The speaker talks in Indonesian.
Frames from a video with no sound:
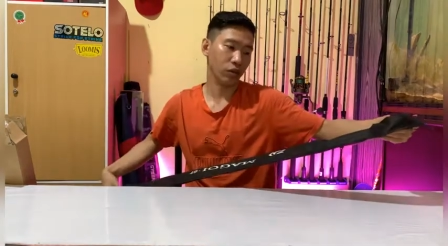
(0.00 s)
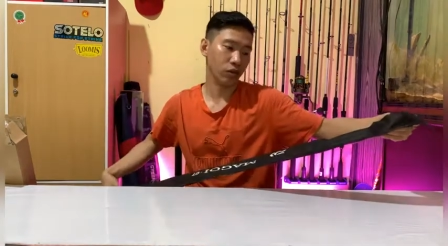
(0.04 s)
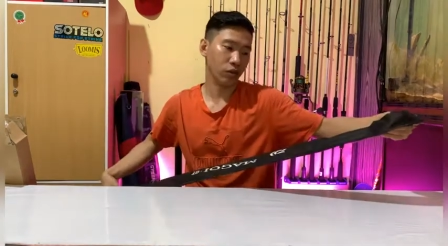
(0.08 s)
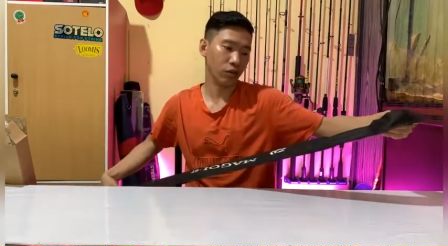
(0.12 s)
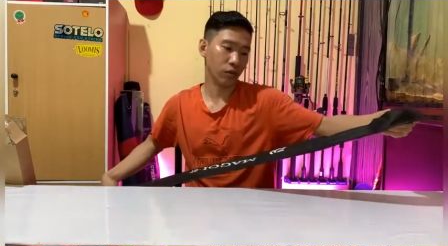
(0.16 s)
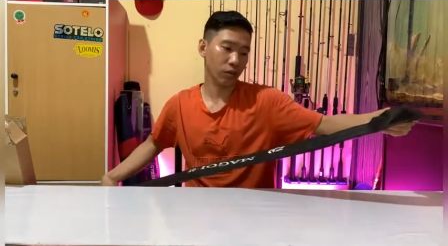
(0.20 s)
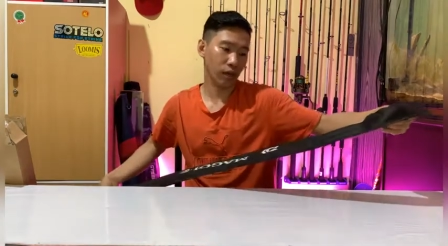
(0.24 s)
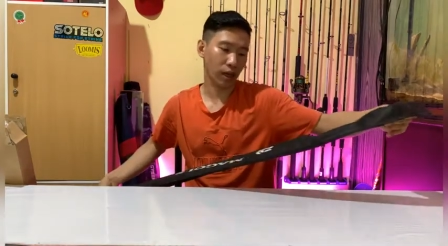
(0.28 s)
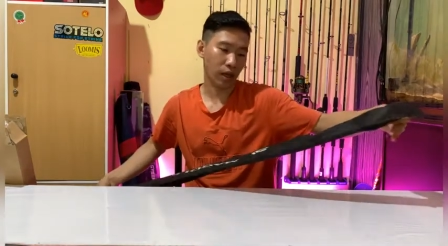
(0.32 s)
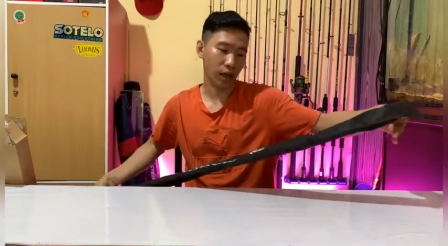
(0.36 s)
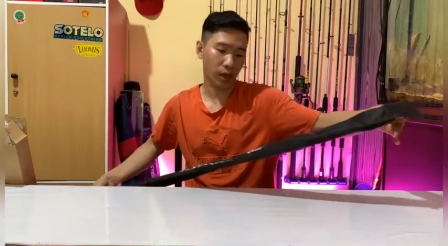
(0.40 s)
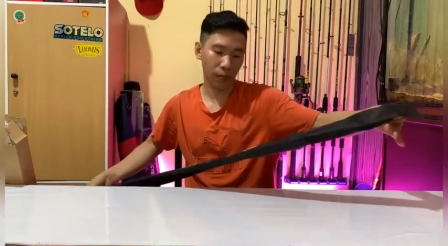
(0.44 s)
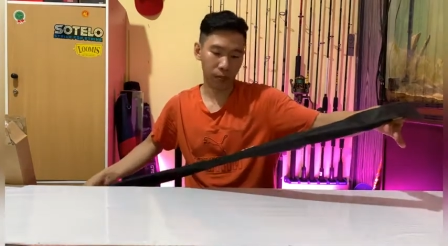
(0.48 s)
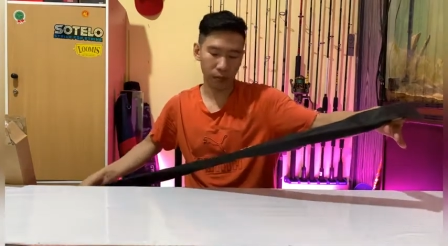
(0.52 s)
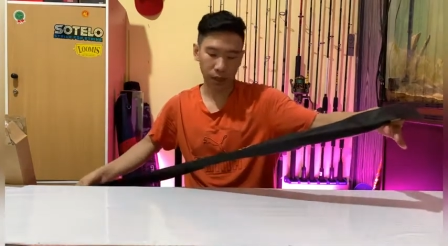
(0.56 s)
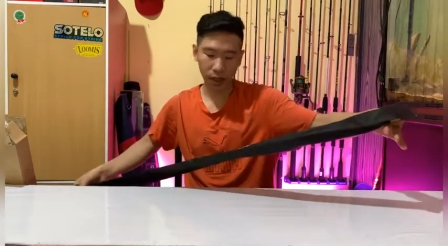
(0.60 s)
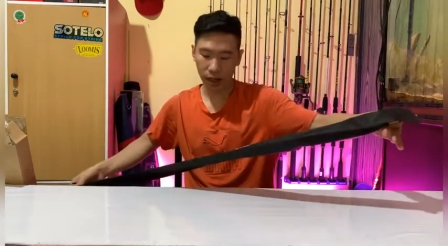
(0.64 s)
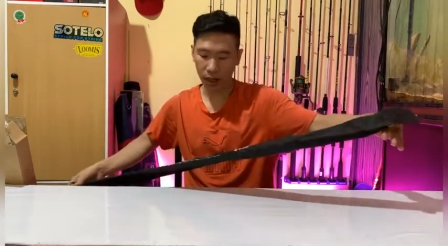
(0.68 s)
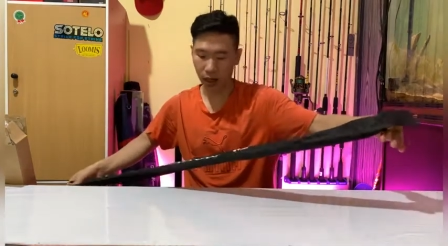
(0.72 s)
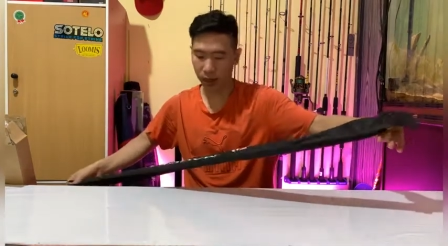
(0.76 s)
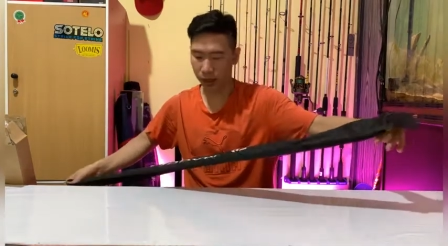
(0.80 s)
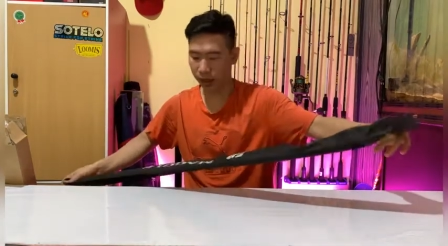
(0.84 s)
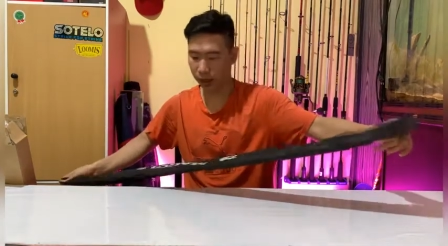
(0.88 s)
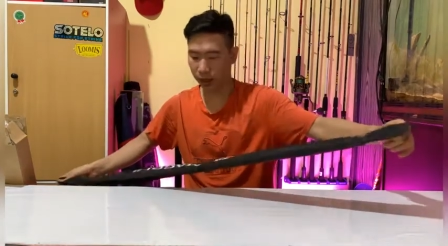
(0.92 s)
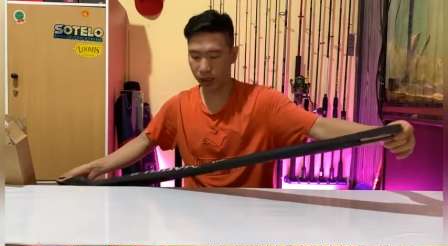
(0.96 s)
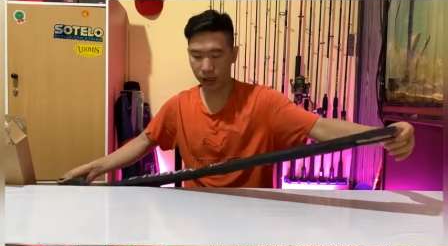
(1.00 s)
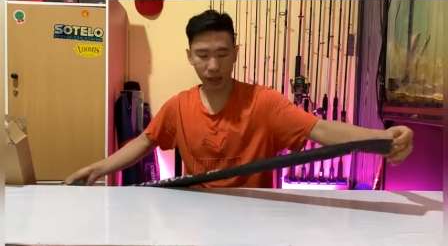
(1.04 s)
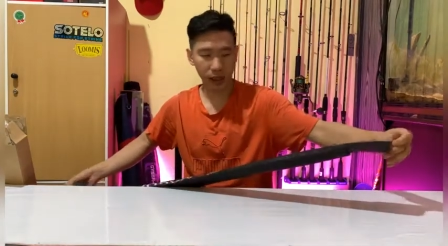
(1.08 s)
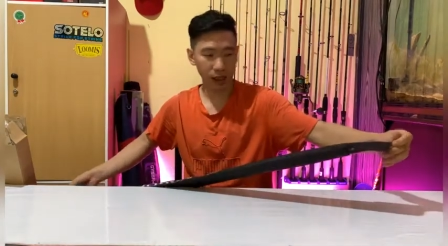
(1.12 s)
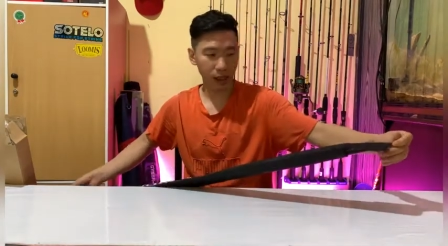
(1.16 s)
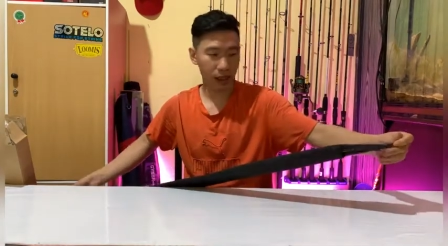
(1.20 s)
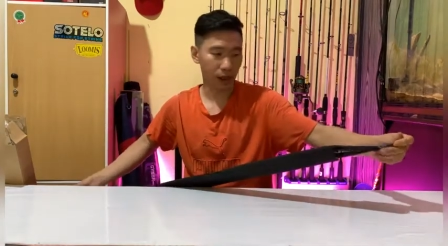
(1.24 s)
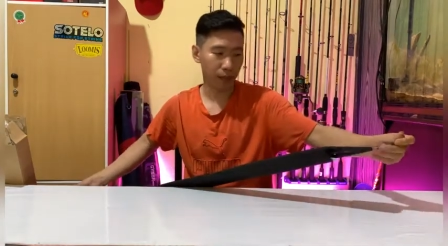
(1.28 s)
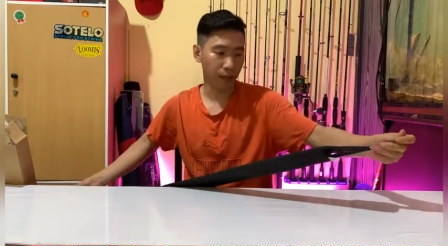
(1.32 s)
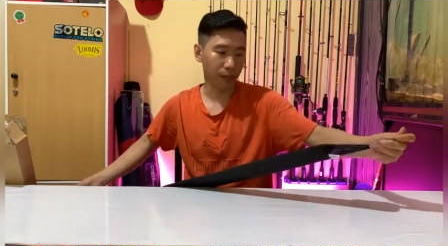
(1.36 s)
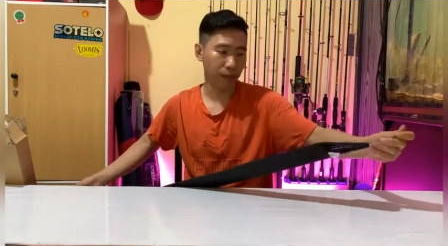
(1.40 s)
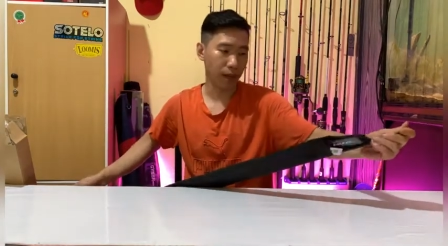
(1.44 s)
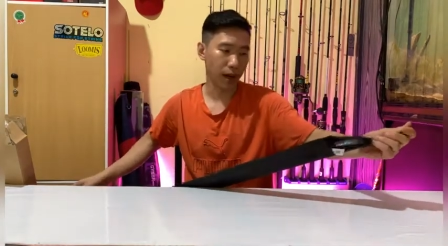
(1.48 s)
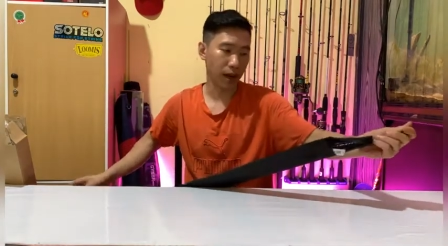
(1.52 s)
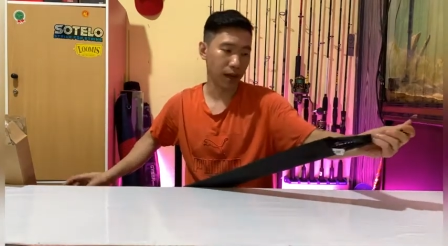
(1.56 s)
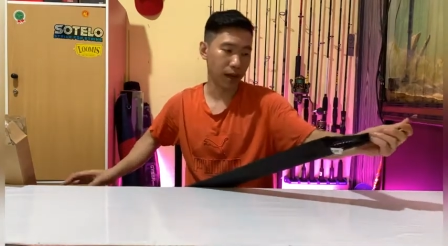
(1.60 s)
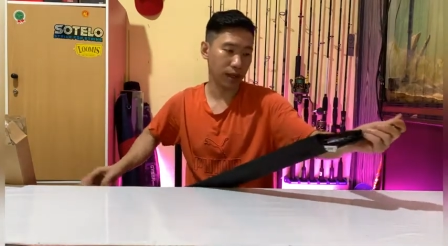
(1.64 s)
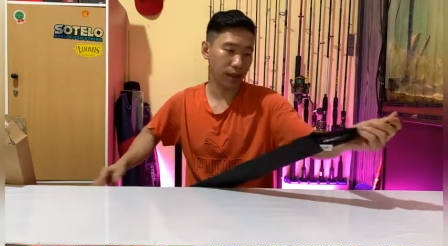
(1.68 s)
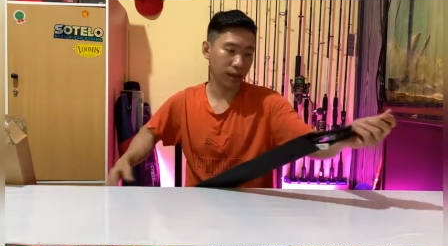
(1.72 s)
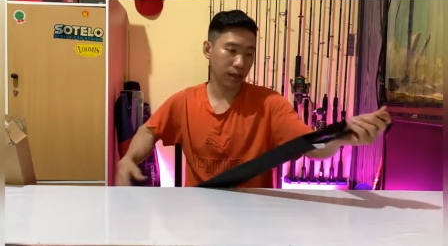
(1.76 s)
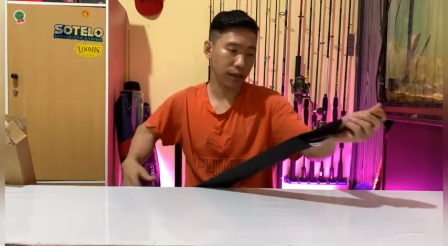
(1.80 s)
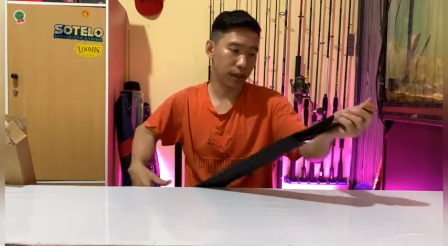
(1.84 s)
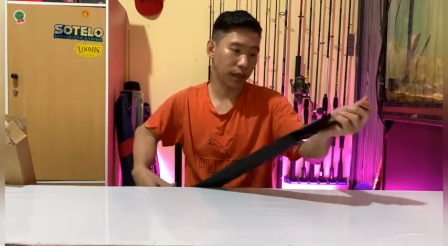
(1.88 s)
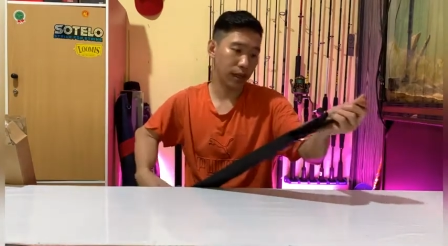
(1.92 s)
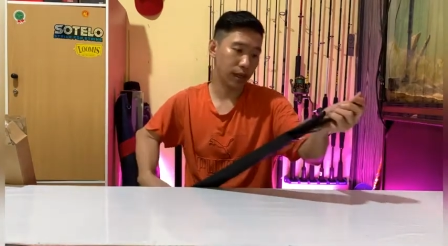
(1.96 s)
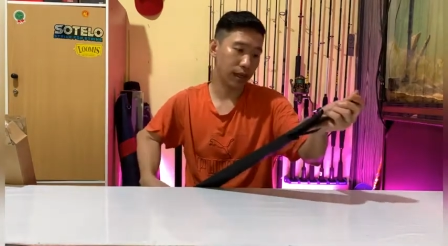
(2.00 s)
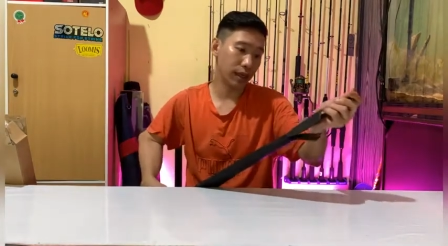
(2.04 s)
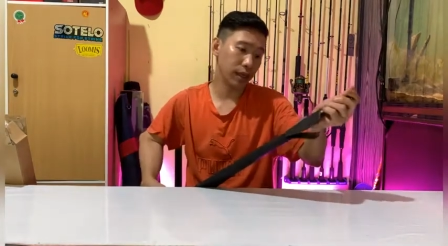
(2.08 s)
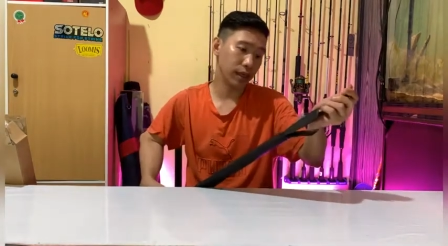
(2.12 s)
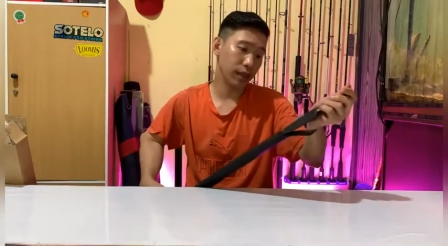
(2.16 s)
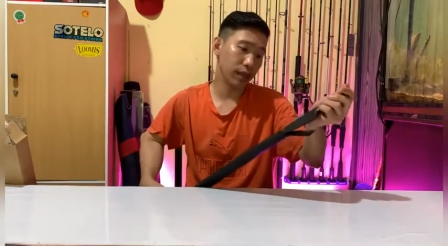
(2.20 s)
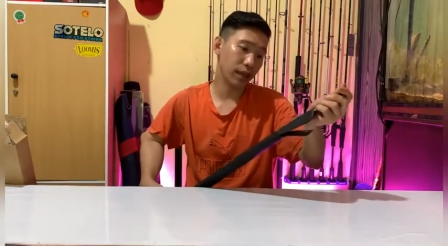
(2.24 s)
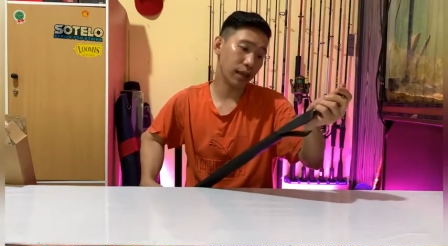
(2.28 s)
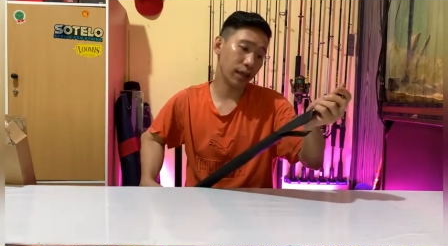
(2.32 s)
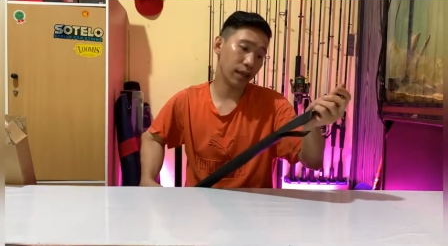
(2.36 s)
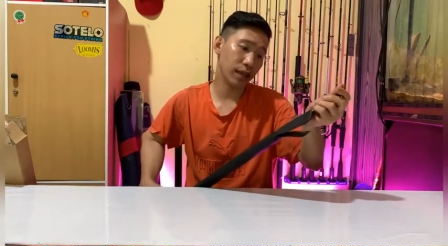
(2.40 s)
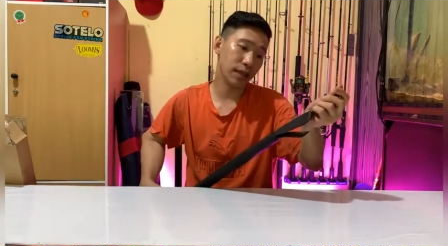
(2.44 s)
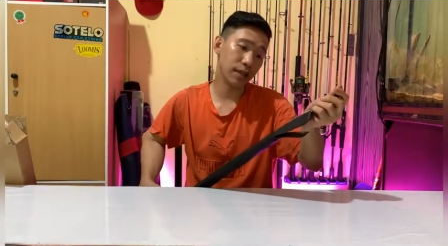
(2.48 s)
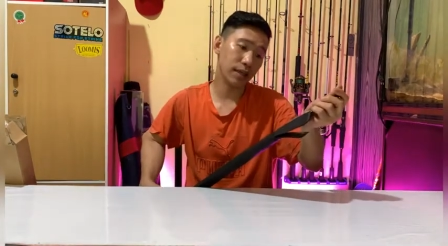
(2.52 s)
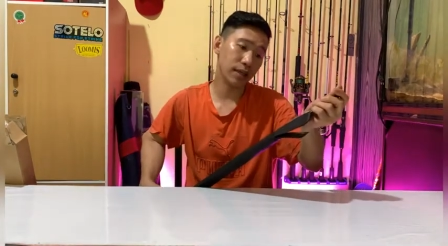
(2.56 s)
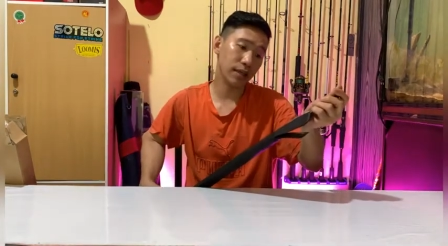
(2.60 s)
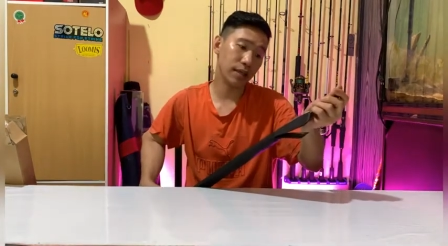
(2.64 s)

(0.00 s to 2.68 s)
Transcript: juta lebih, yang ini yang panjangnya